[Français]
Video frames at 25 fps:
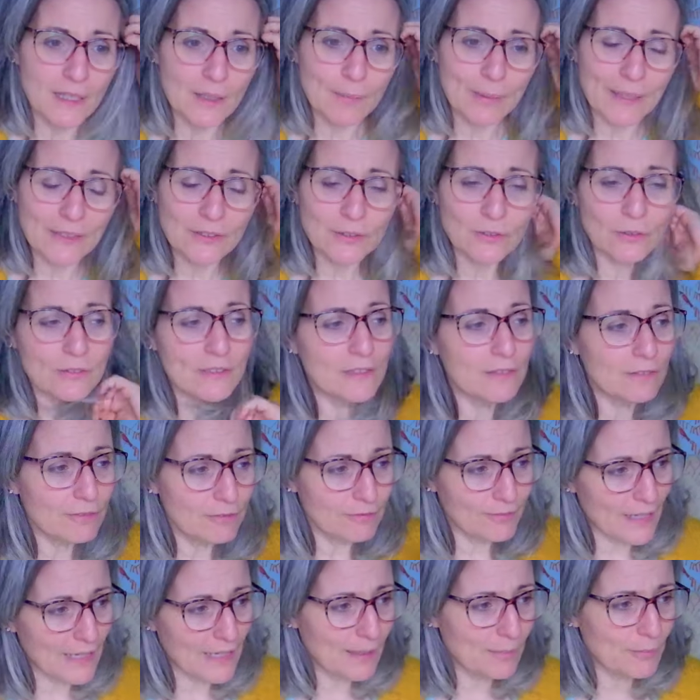Parce qu'on est une
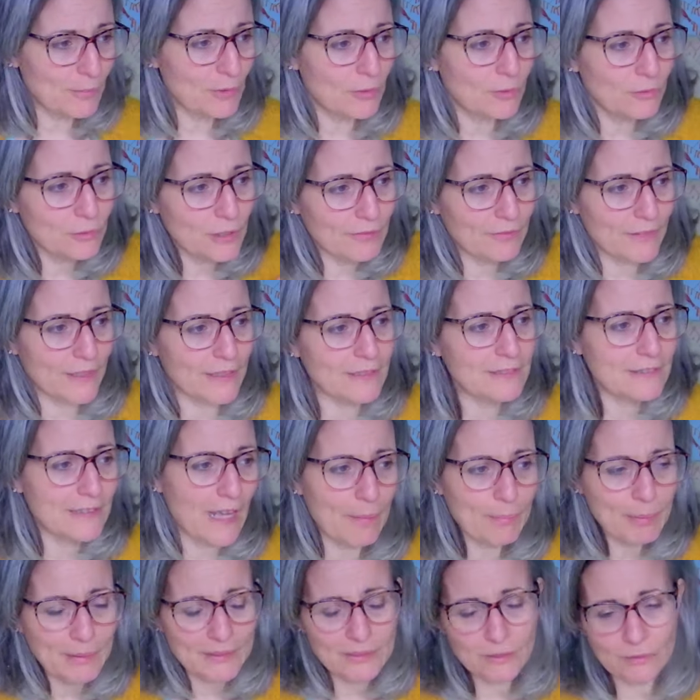femme, on doit faire
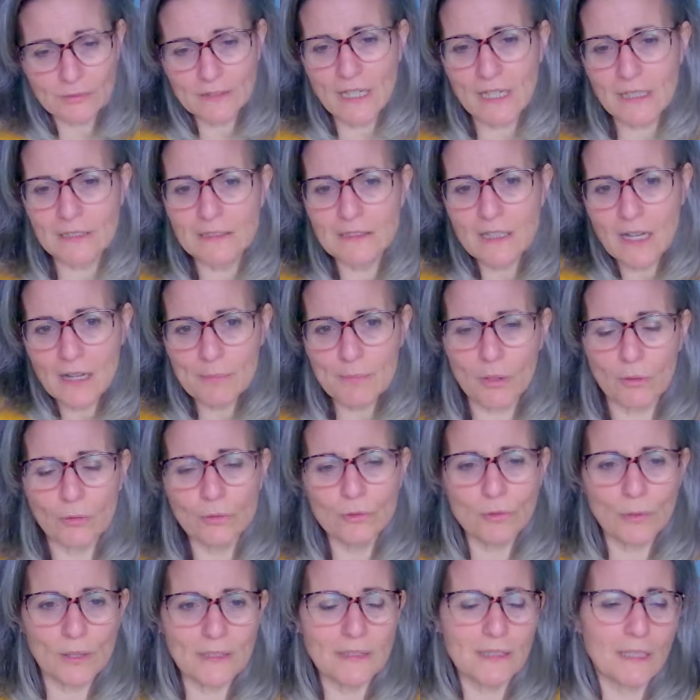ça. Parce qu'on est un homme, on
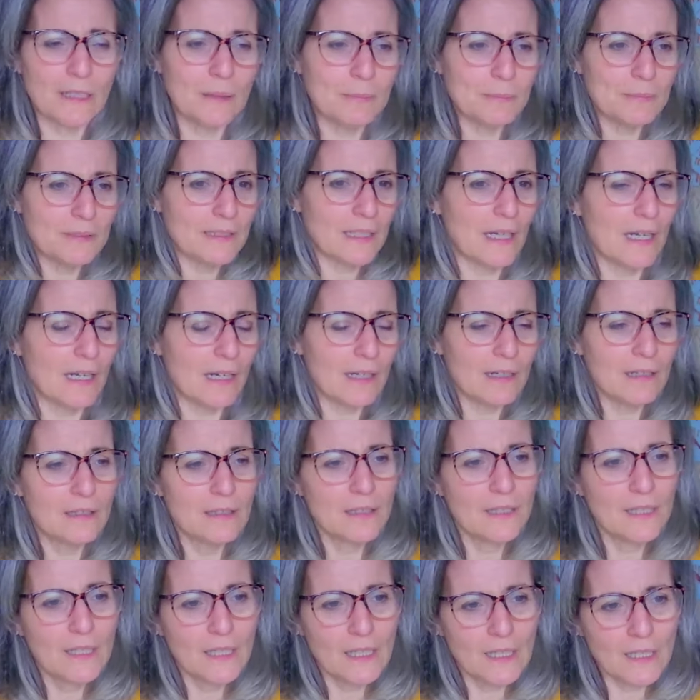doit être comme ça.
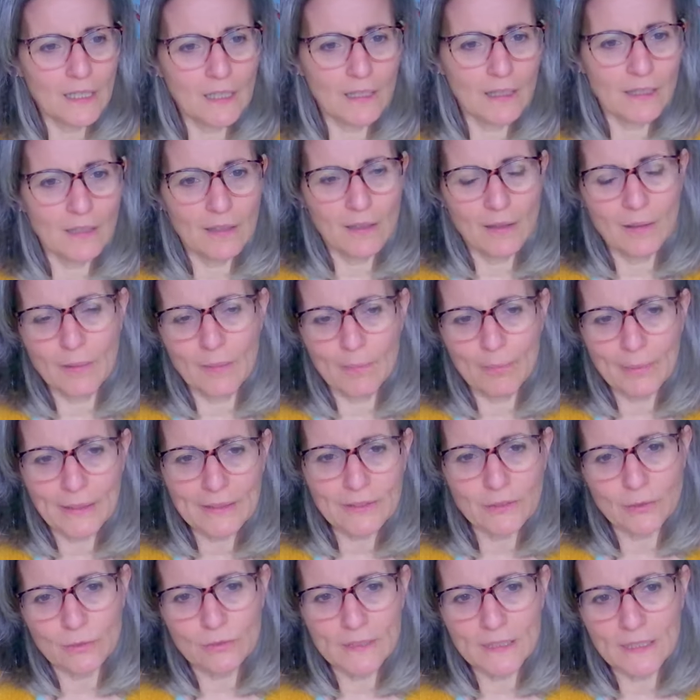Euh,
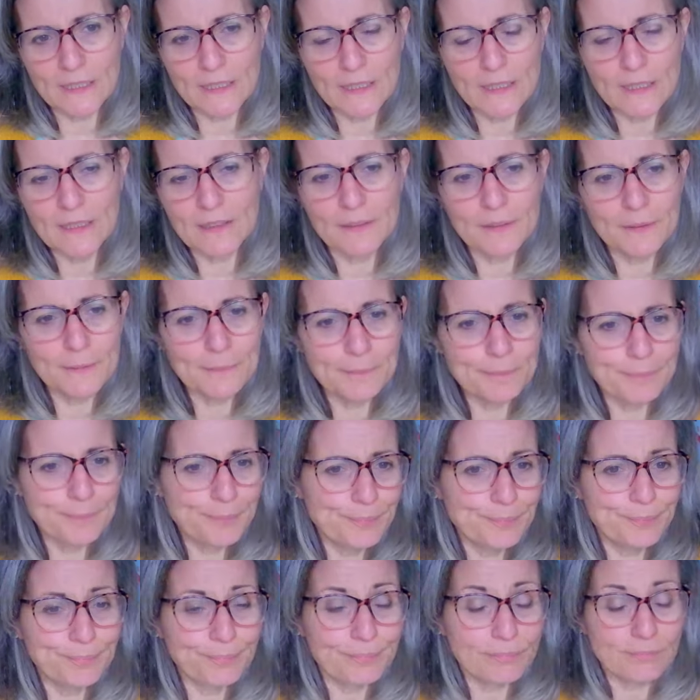parce qu'on est... Euh,
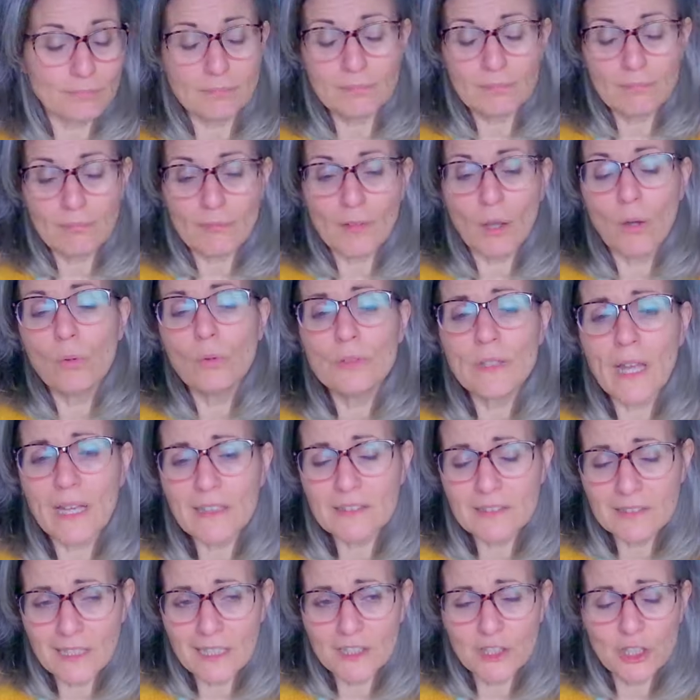on a
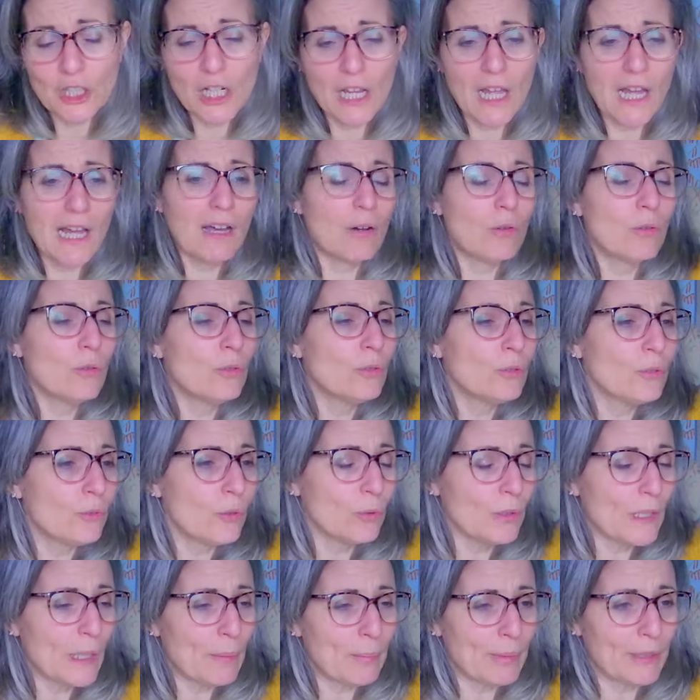cet âge-là,
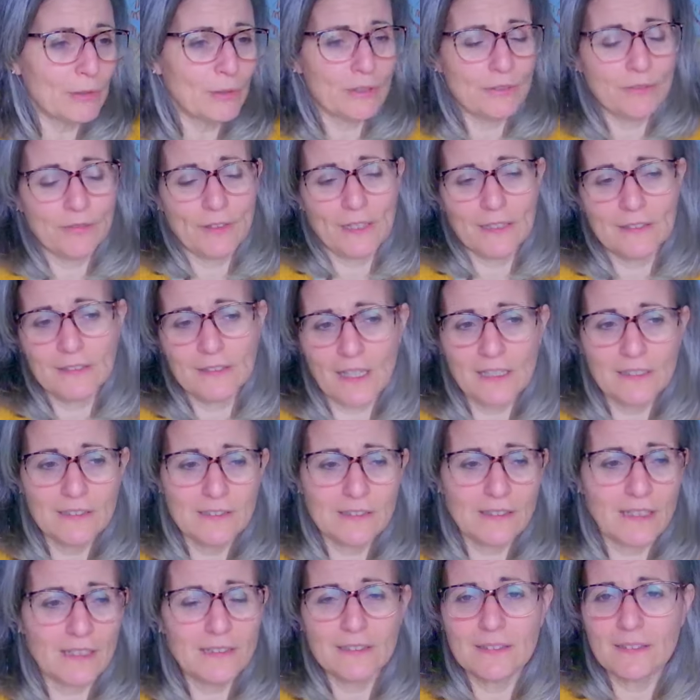on n'a pas le droit de faire ça et
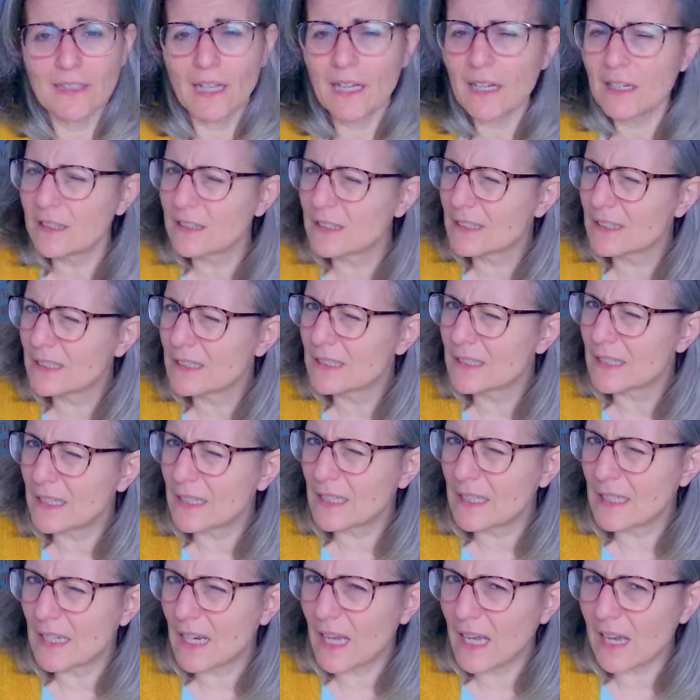ça et ça.
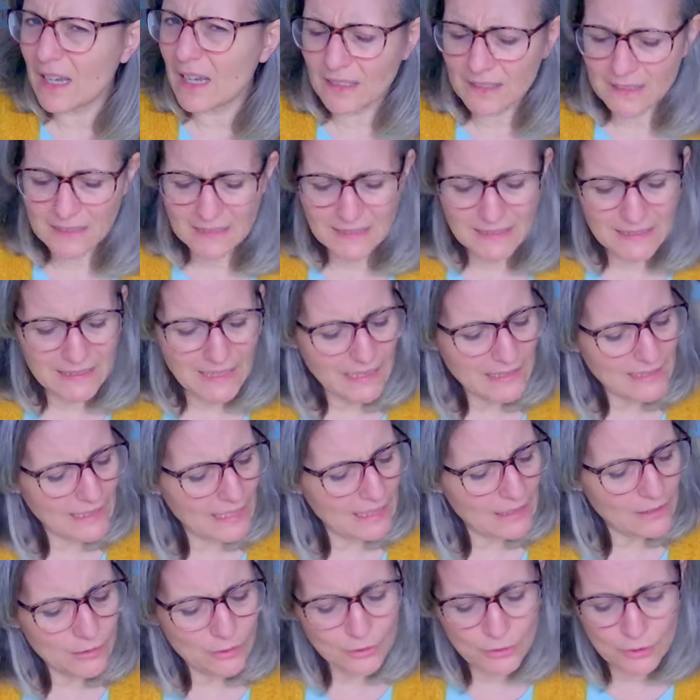Et là, il y a
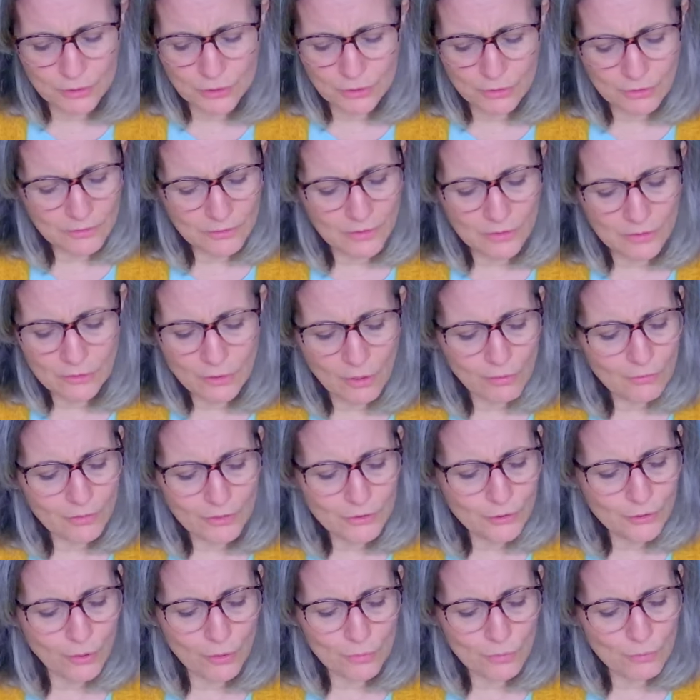quelque chose dans
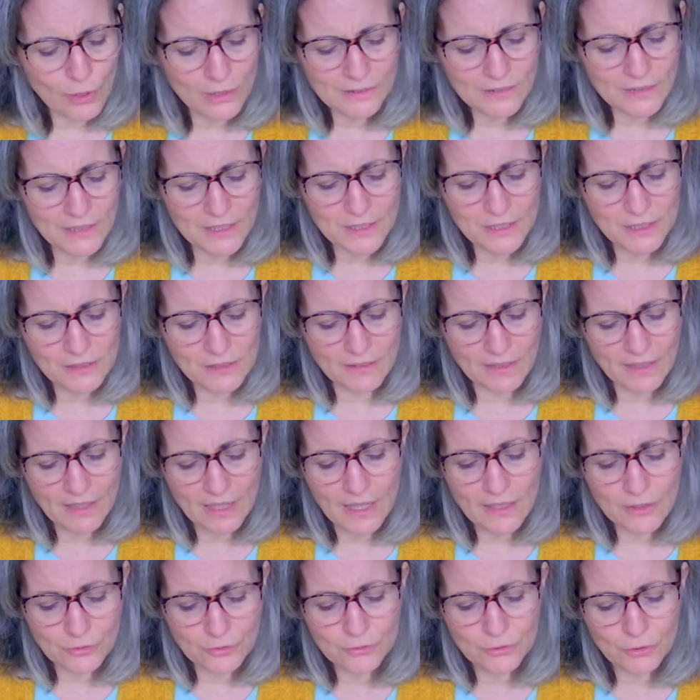votre moi Sagittaire,
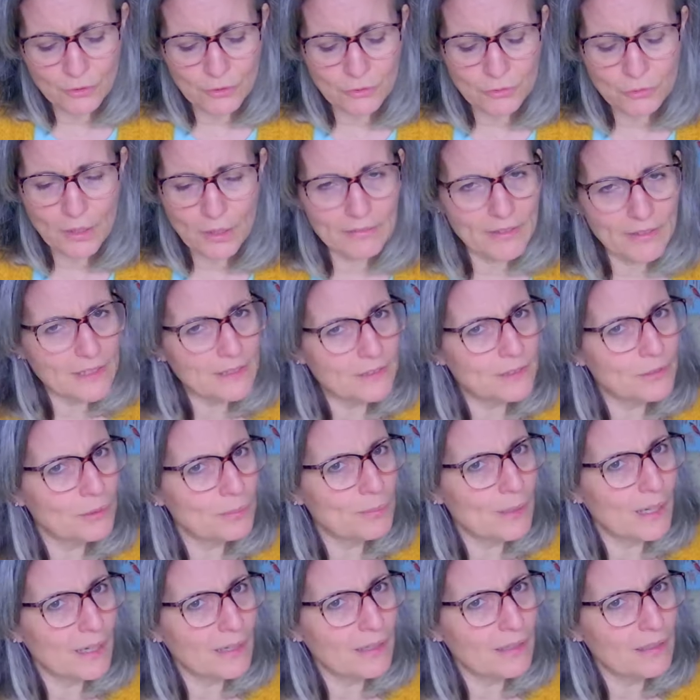surtout avec
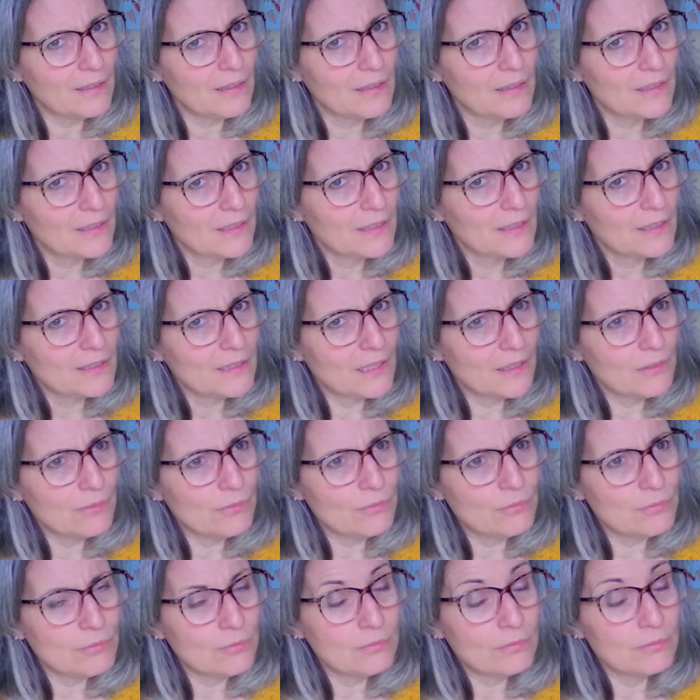Soma, qui
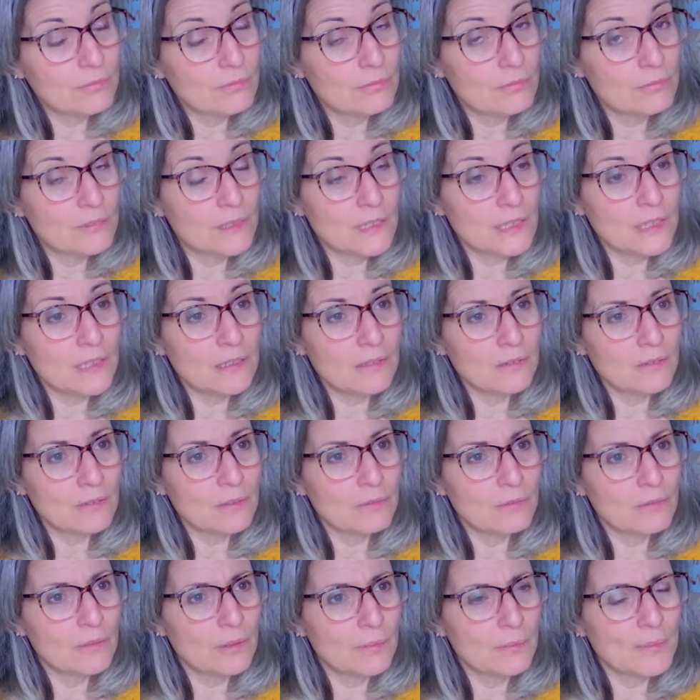vous dit,
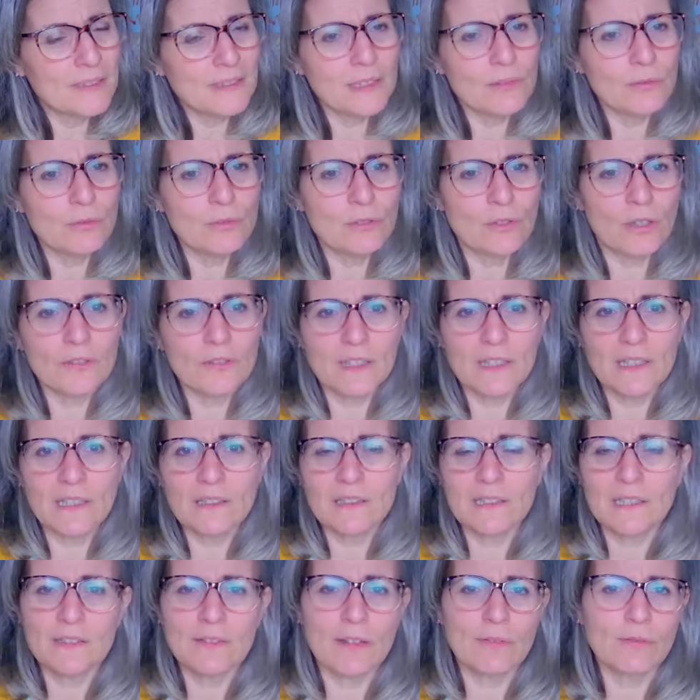euh, mais si vous tentez,
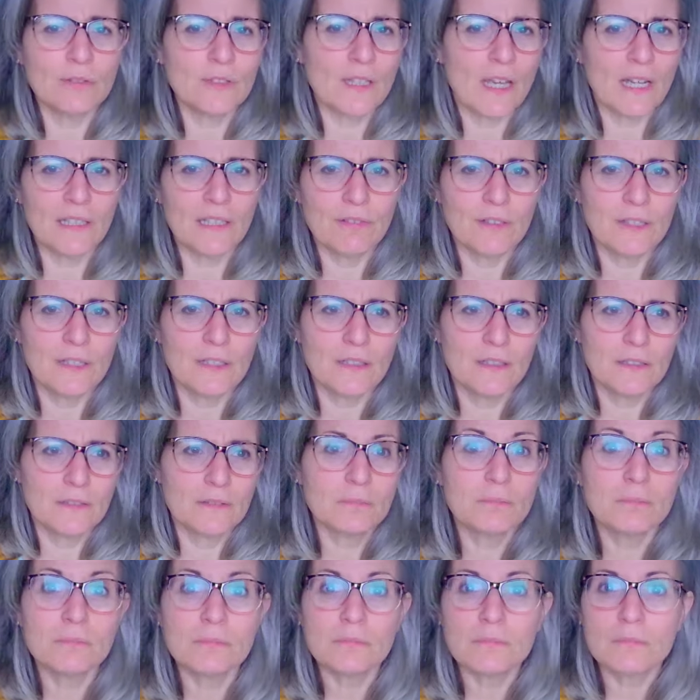qu'est-ce qui va vous arriver
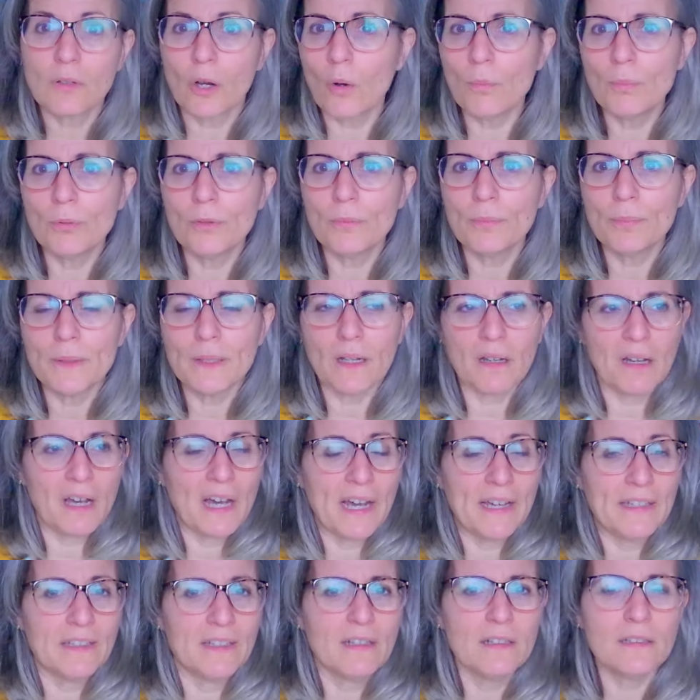Au plus pire,
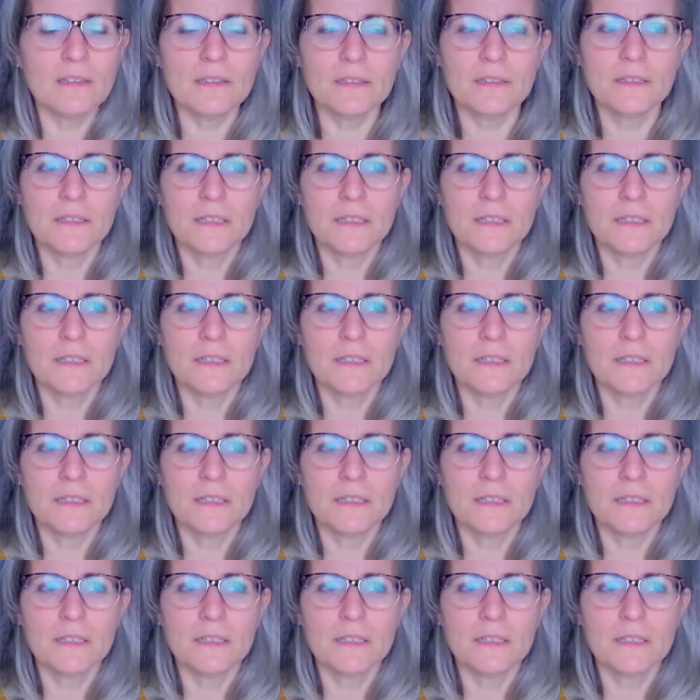rien.